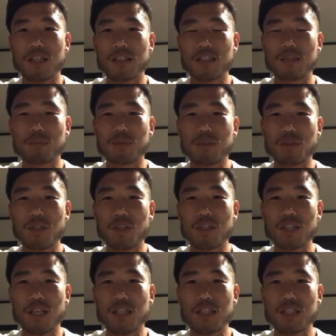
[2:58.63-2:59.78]
自分と1
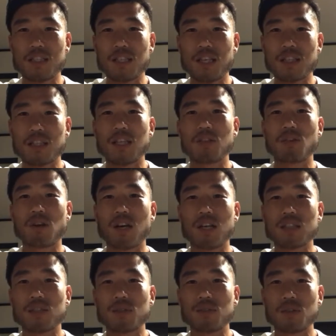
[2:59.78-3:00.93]
対1になったりとか
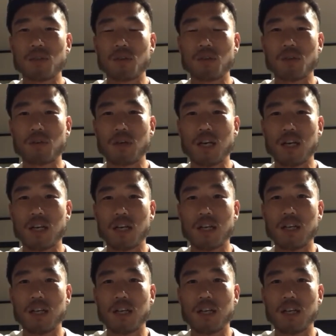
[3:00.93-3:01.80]
する状況は